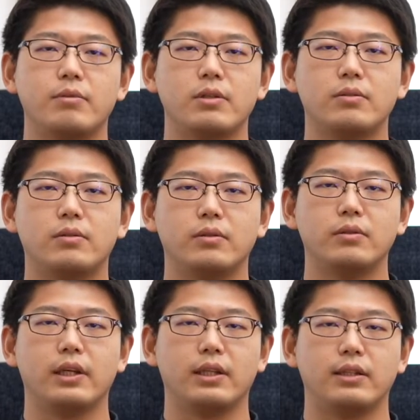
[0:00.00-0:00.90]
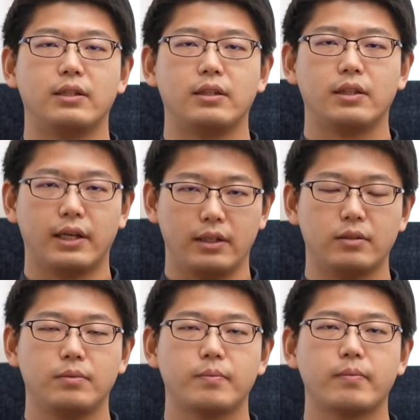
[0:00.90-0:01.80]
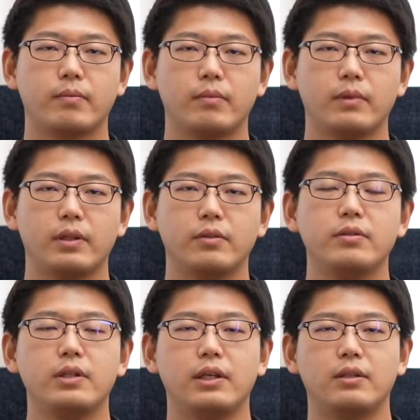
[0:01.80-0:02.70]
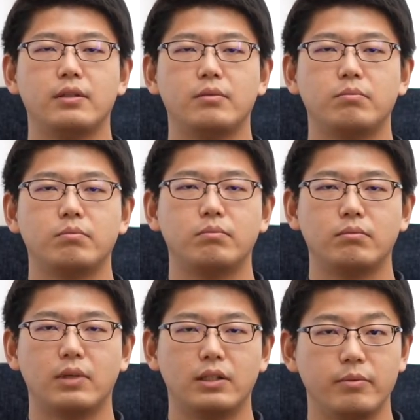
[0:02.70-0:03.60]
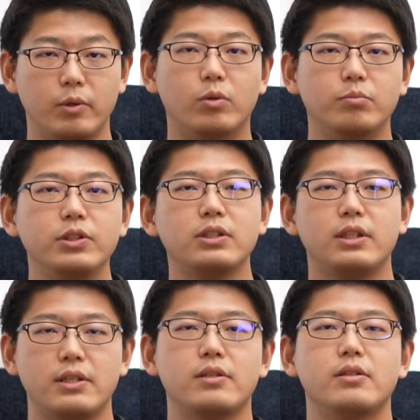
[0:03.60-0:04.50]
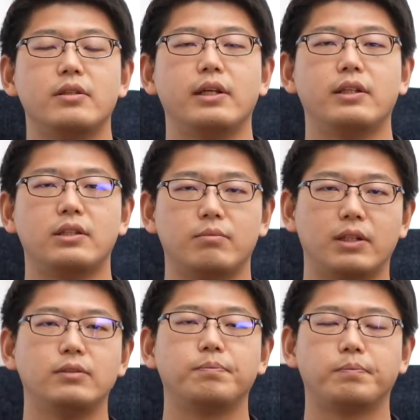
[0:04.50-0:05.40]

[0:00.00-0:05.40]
ビスを受けたいっていうふうにある意味こう無意識に進んでいってしまう